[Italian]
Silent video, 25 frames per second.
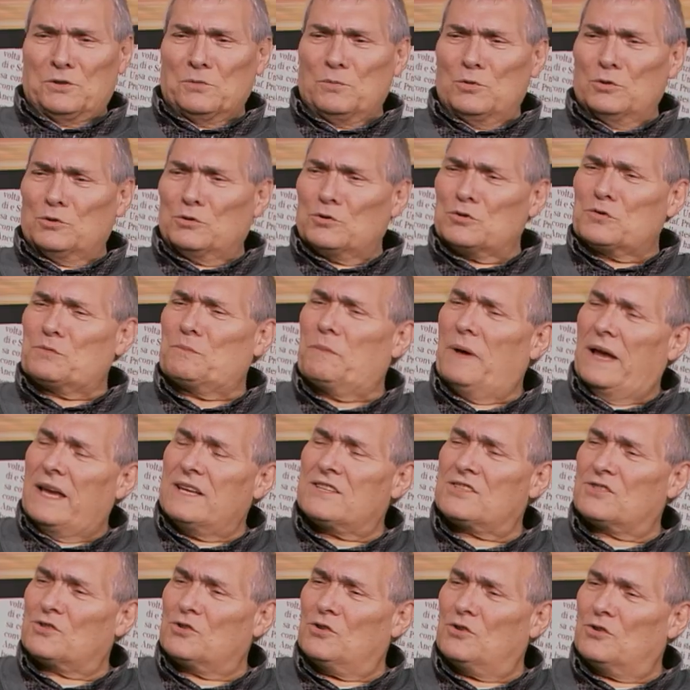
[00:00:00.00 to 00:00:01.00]
molto
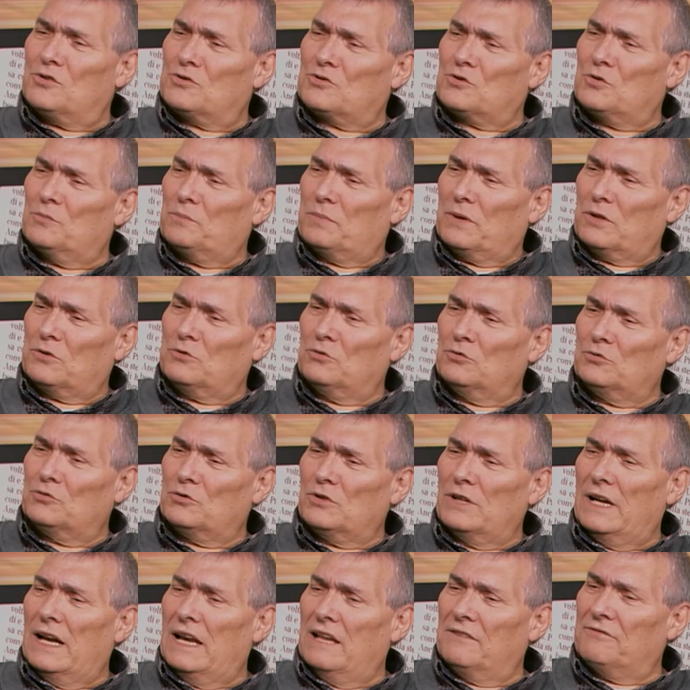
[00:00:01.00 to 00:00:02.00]
spesso, soprattutto
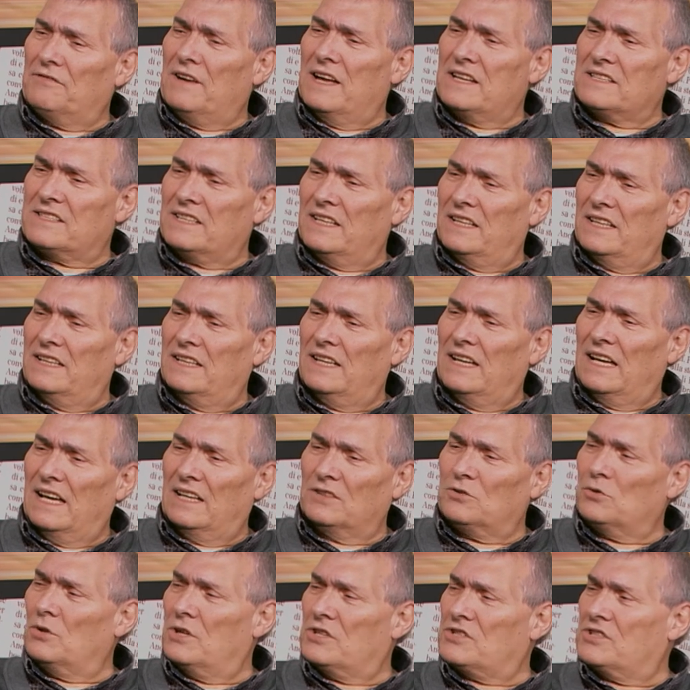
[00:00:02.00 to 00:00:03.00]
nella fase
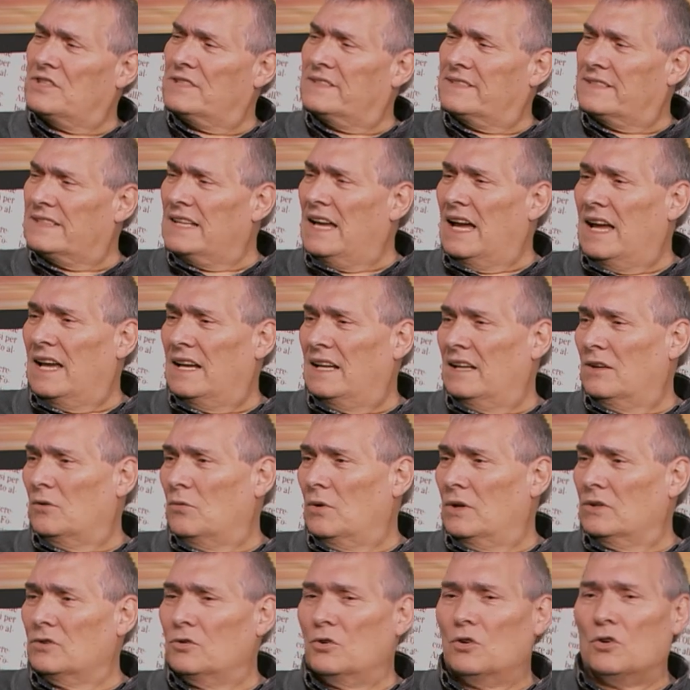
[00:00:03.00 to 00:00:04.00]
adolescenziale,
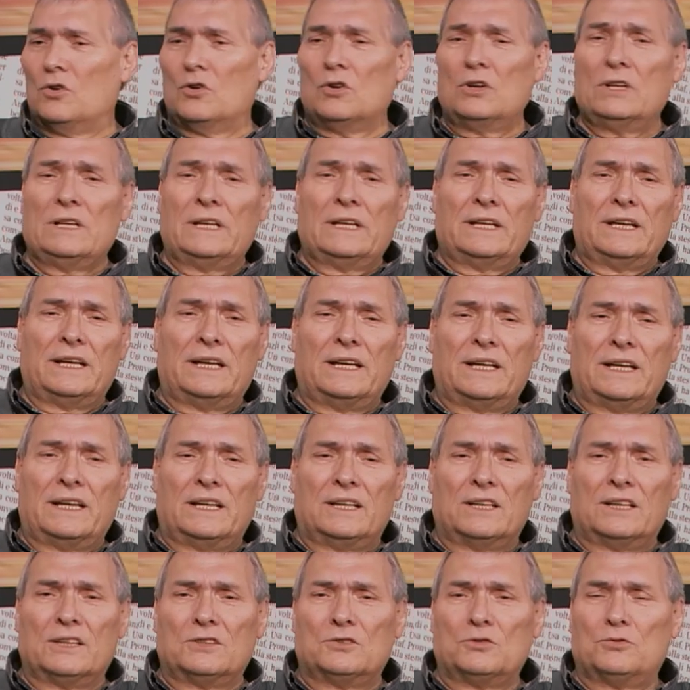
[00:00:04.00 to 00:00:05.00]
quando
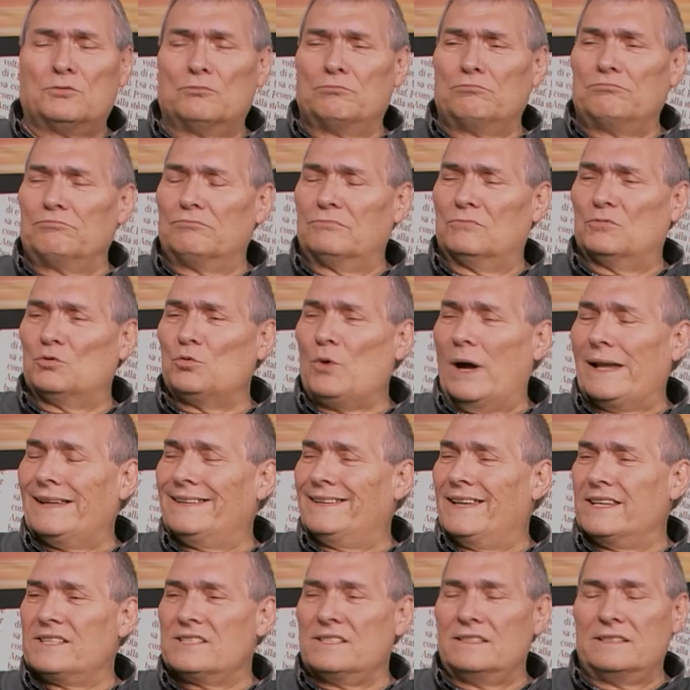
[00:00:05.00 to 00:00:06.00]
eh, tu hai il
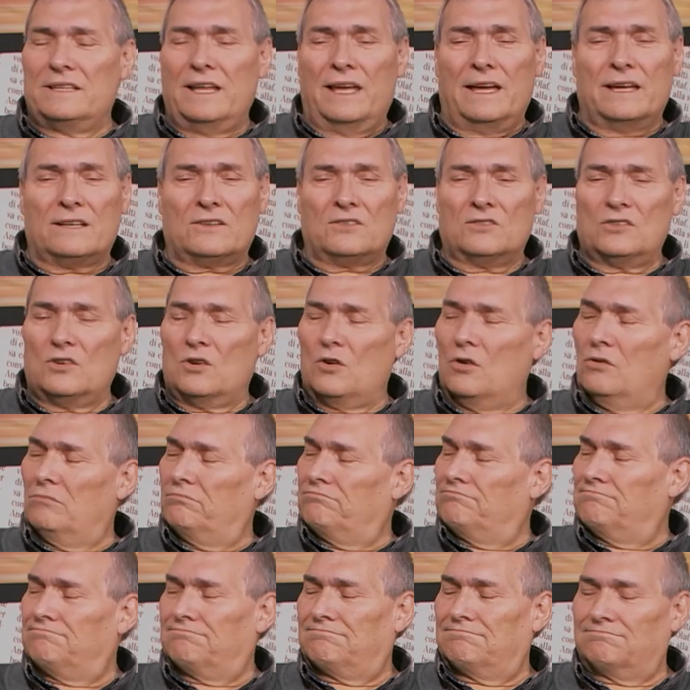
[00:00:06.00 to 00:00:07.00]
desiderio di,
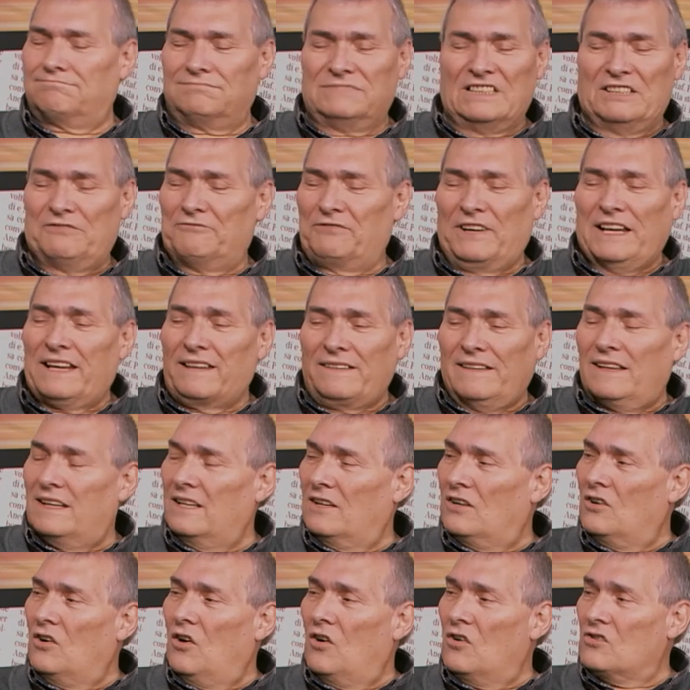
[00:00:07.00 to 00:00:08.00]
di, fare
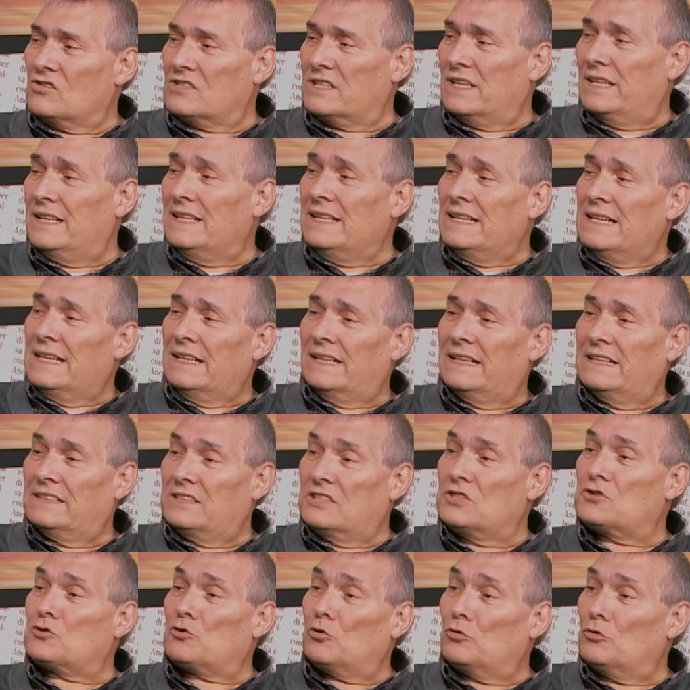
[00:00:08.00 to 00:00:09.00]
delle cose che
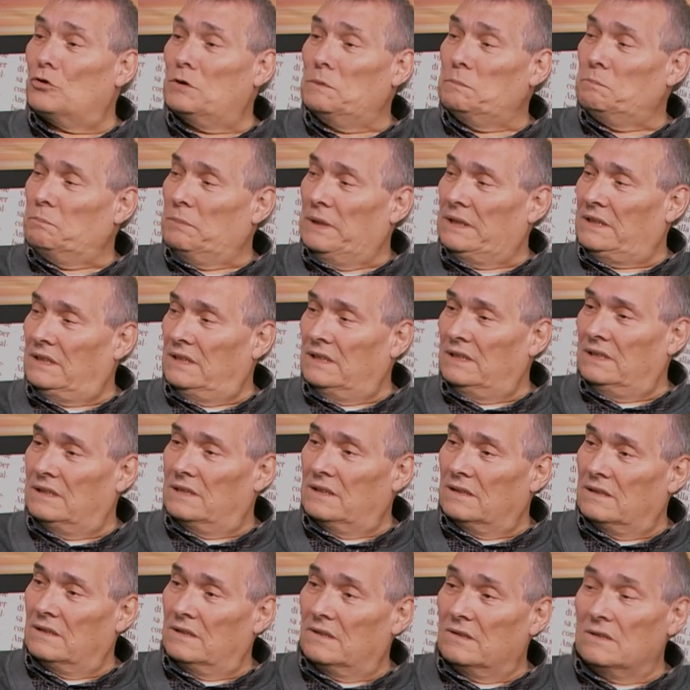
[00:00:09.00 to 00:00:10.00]
ti sono
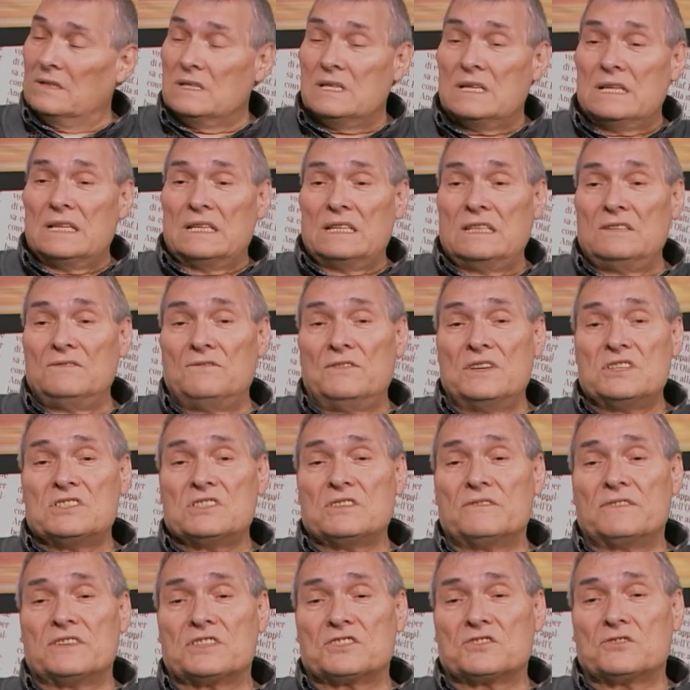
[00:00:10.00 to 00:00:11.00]
impedite, no?
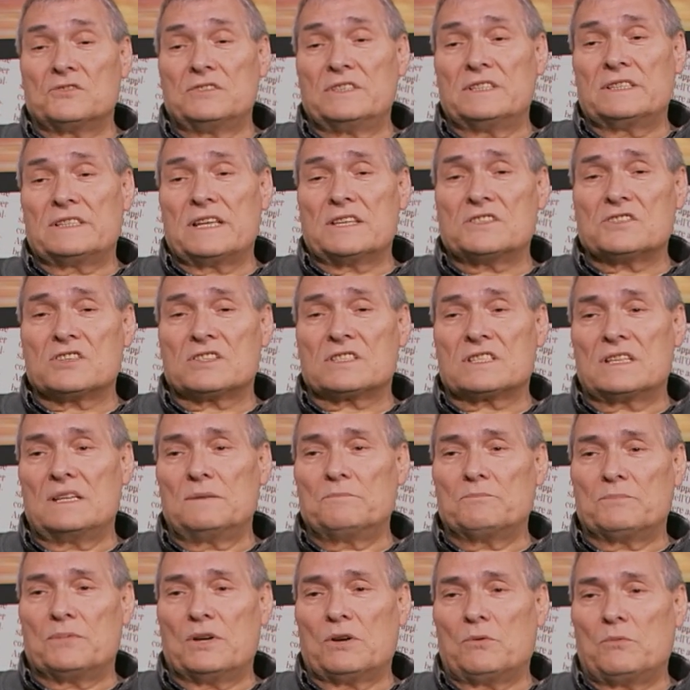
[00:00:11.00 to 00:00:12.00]
Invece verso di te c'è
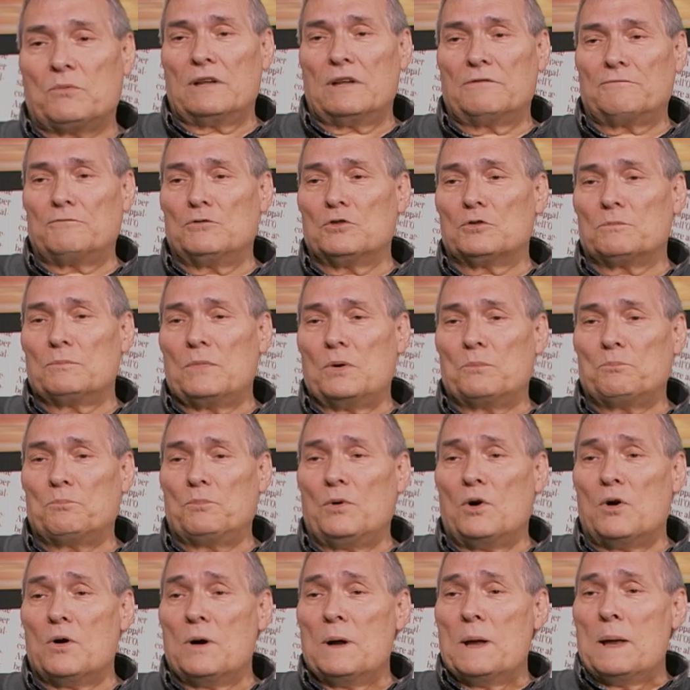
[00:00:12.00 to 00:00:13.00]
sempre forma un
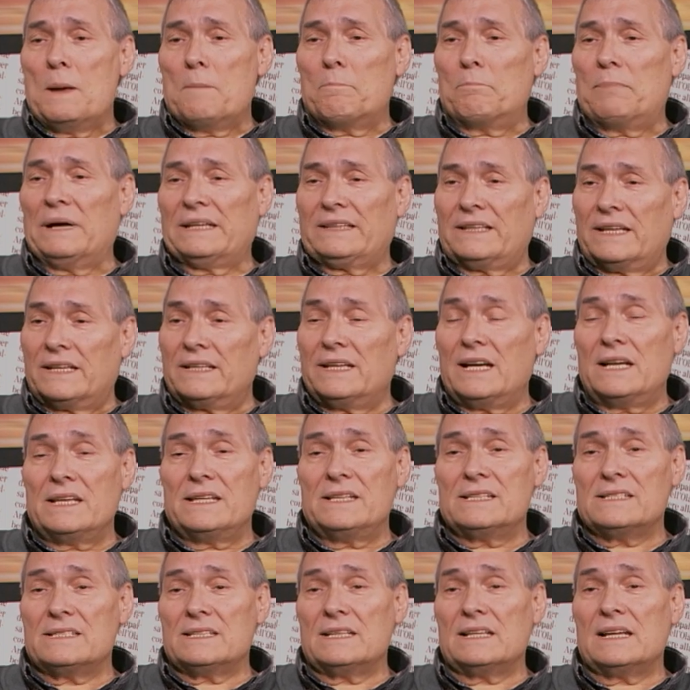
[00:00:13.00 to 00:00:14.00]
po'
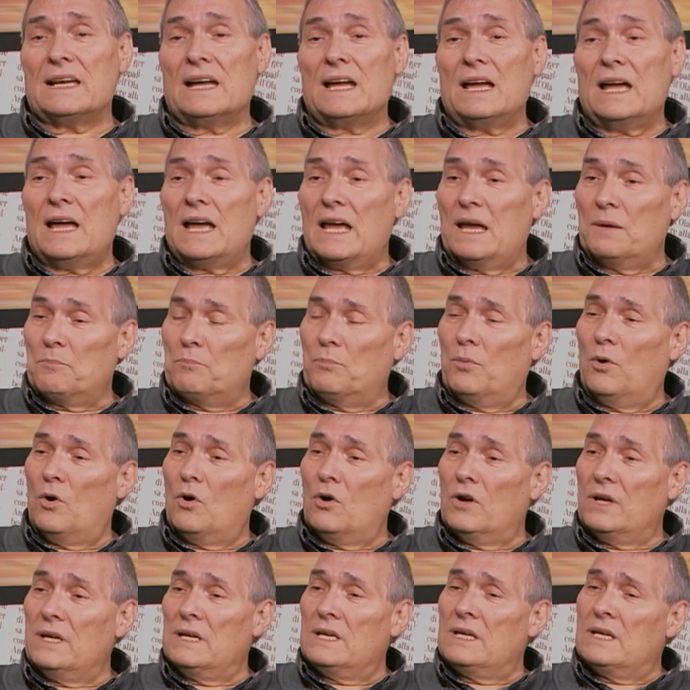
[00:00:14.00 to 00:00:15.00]
paternalistica e
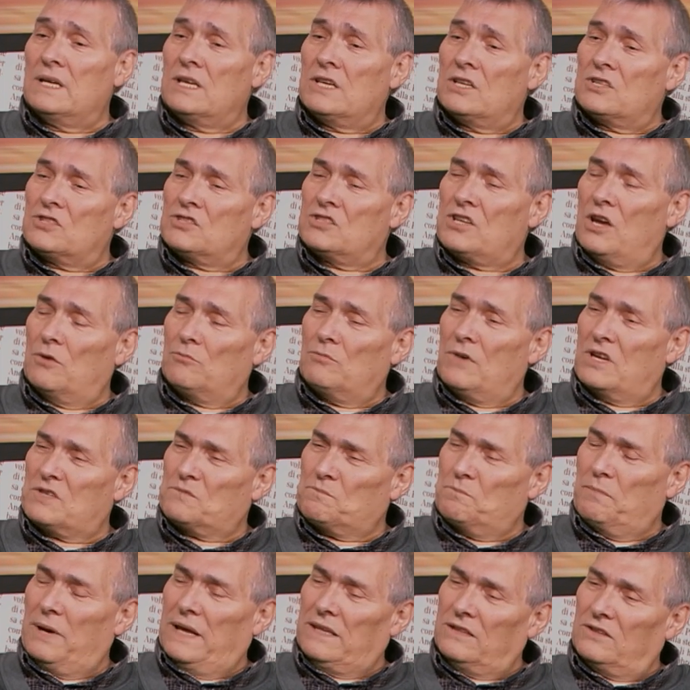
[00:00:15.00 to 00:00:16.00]
poi c'è un
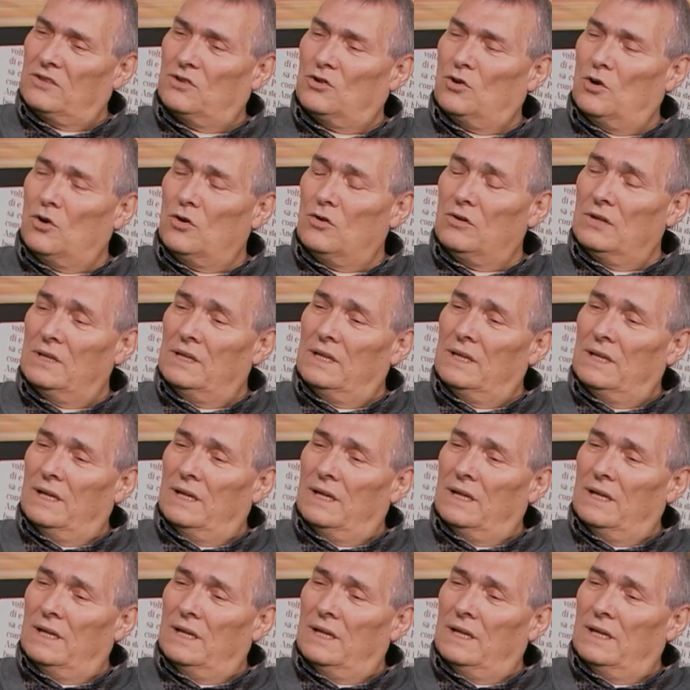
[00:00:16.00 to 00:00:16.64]
aspetto,